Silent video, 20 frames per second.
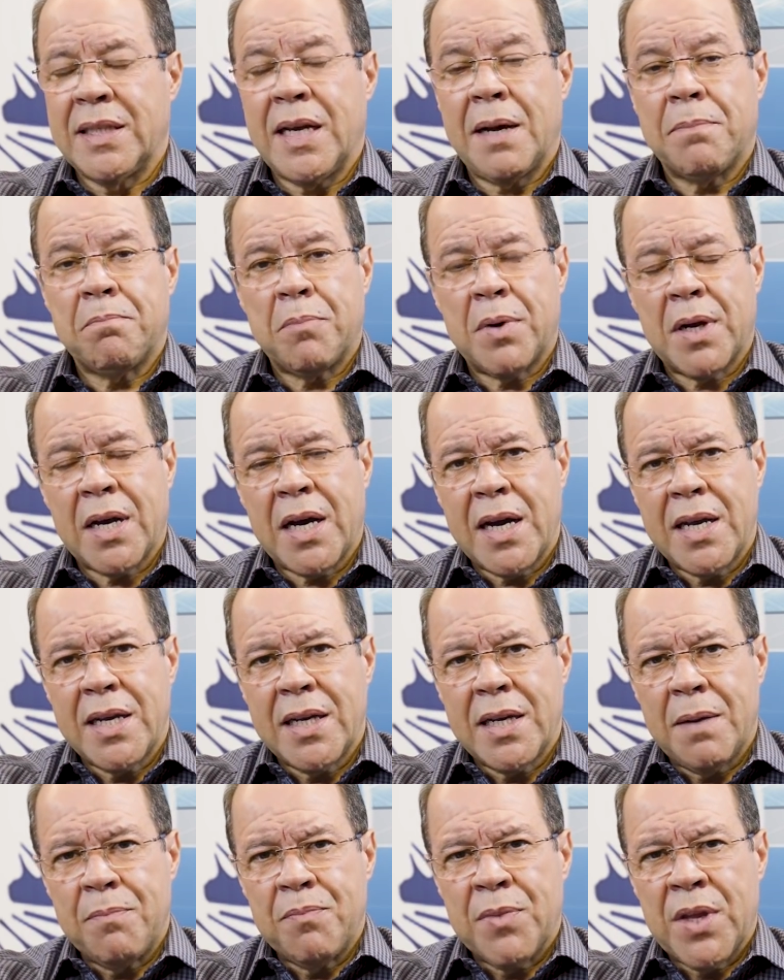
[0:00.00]
Na
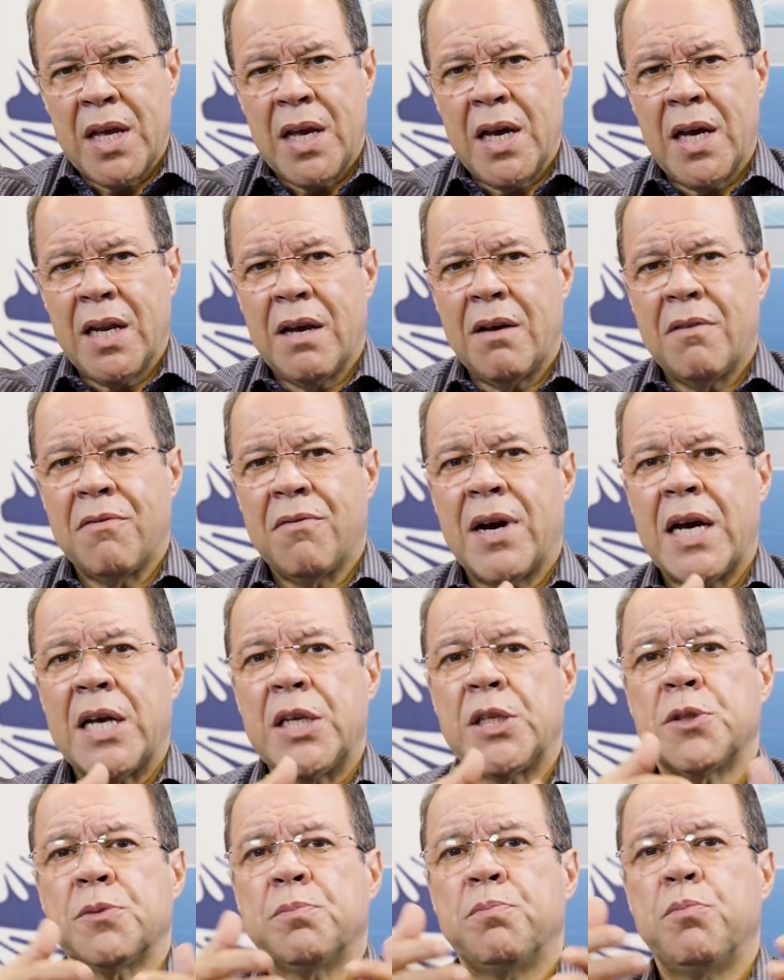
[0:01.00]
praia, ela vai
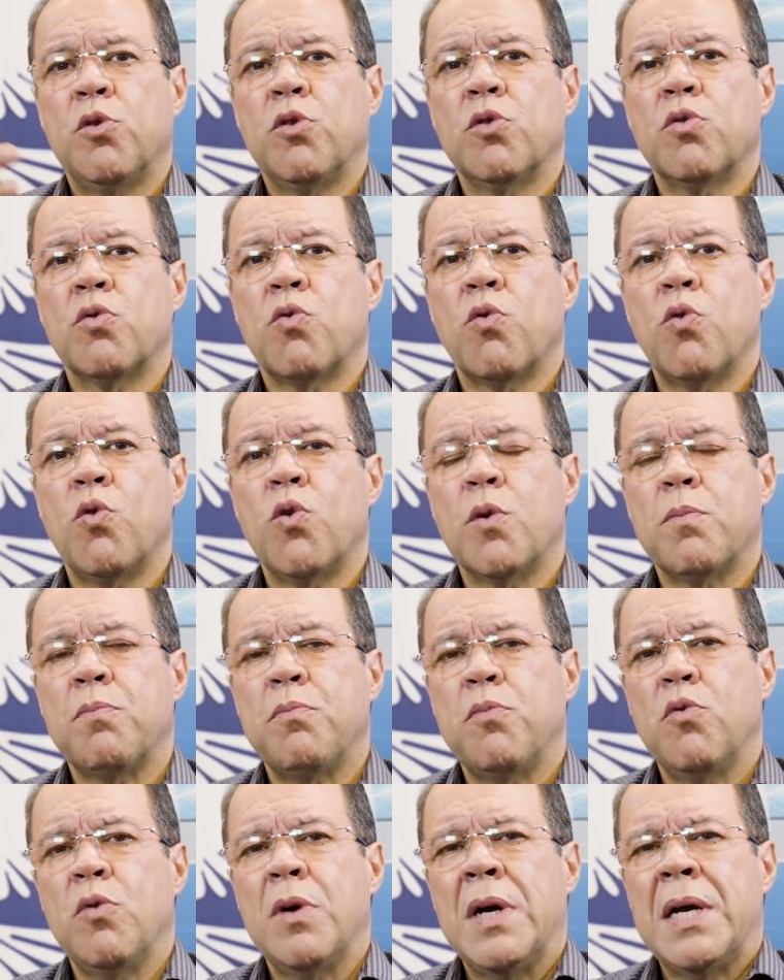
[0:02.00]
expor o
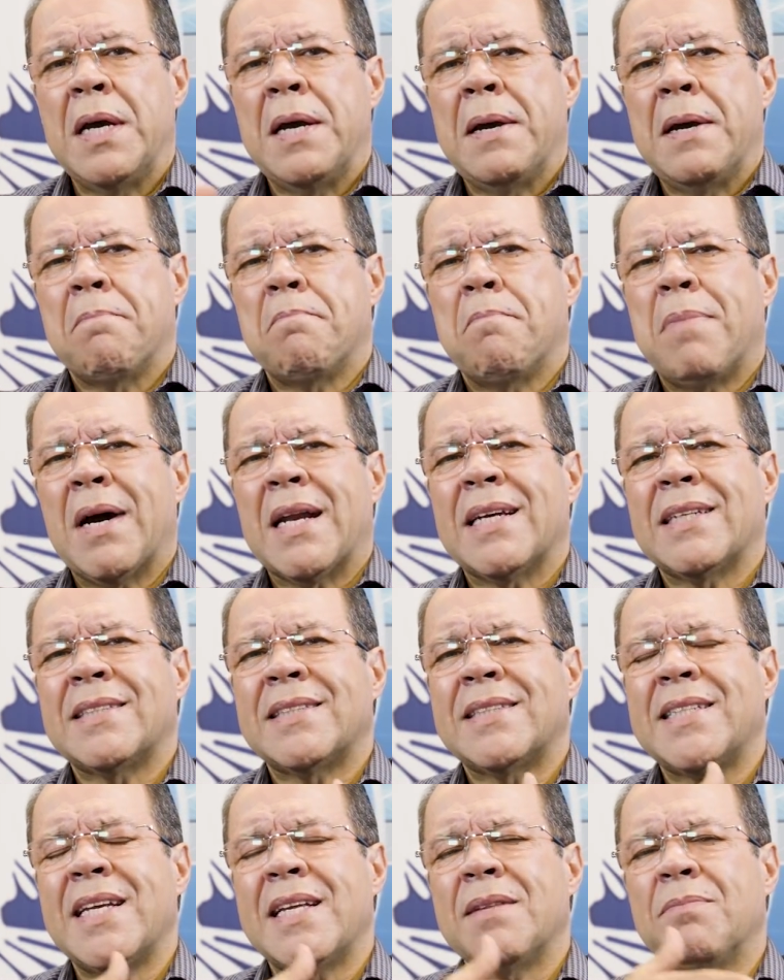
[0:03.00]
corpo para
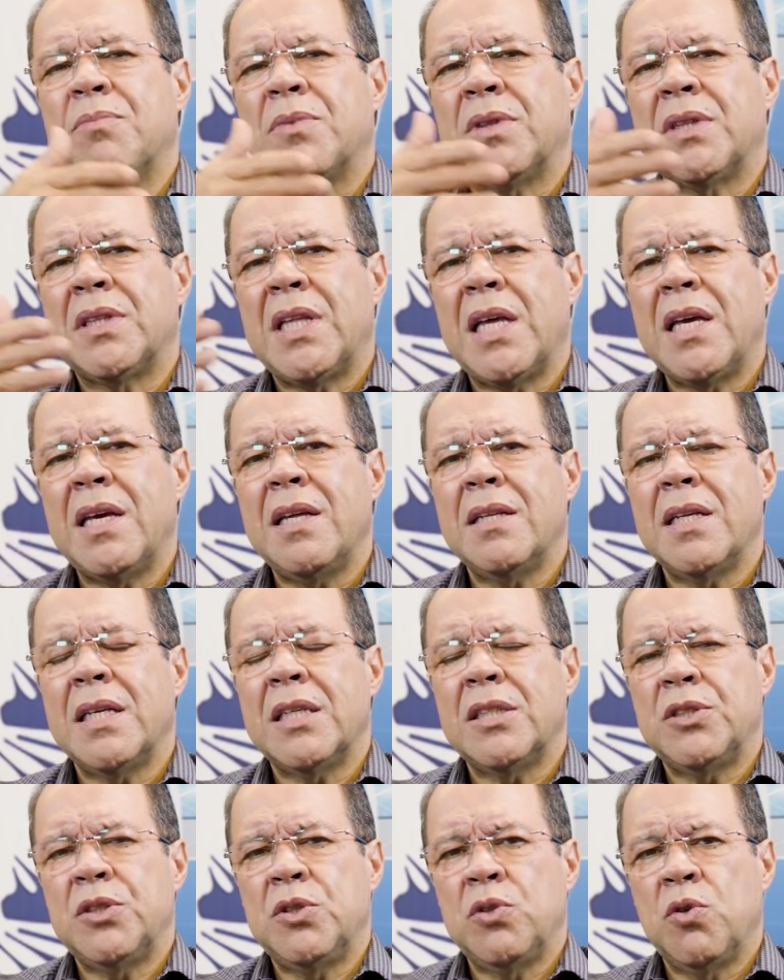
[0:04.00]
sentar
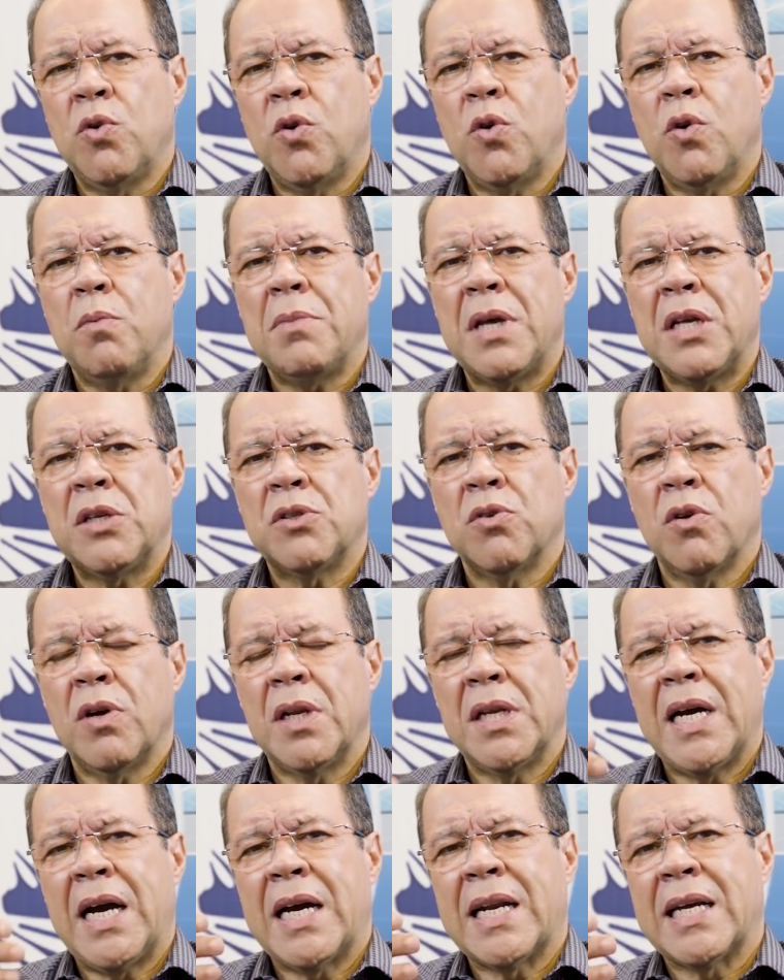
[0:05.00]
centenas de homens
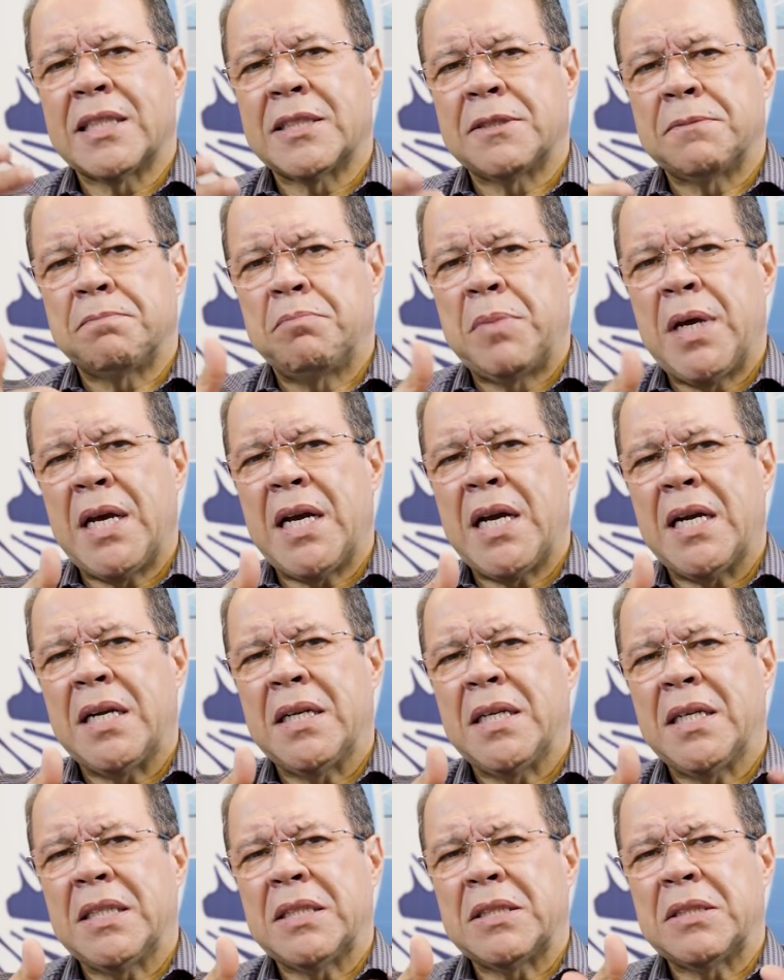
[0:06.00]
olhar as
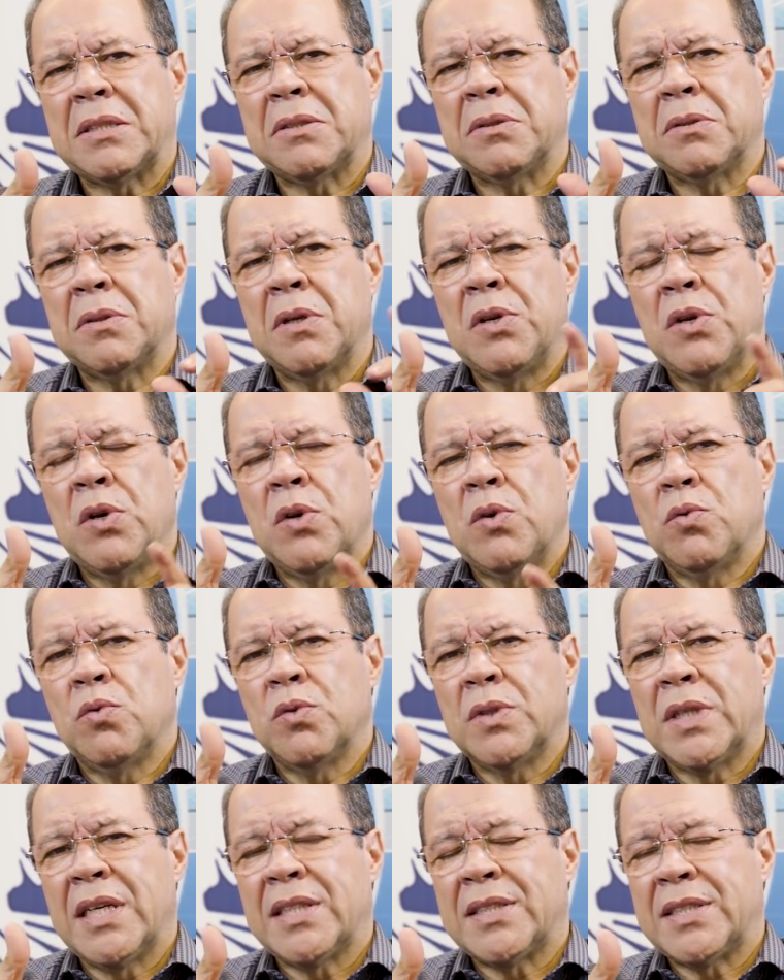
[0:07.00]
pernas,
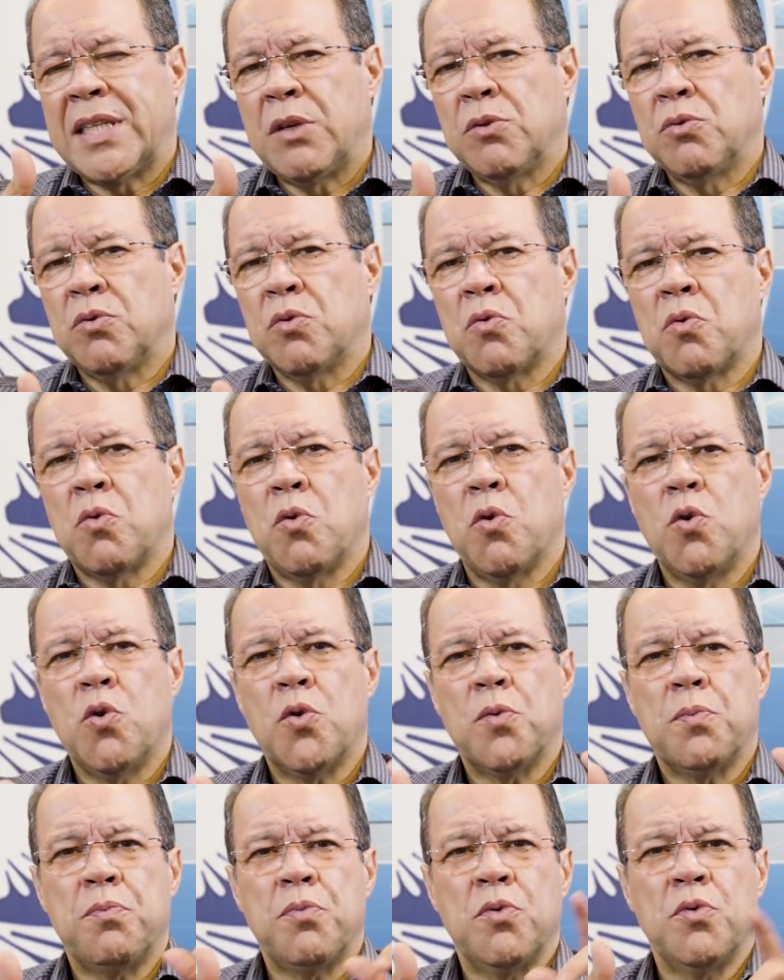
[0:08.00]
o desenho do
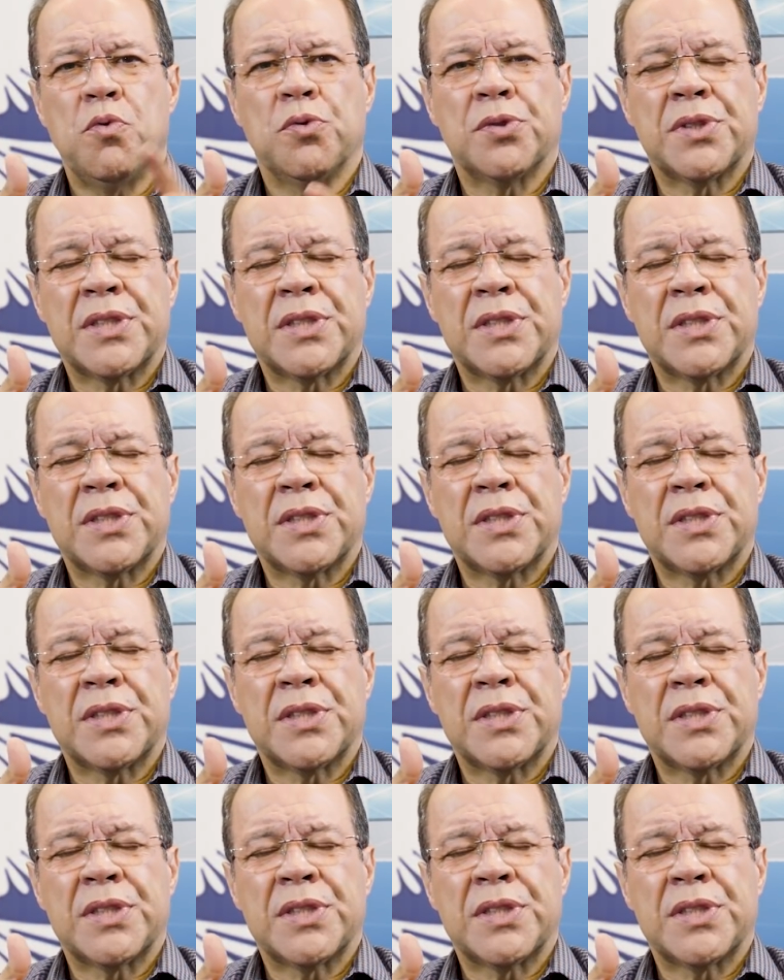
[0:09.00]
corpo, o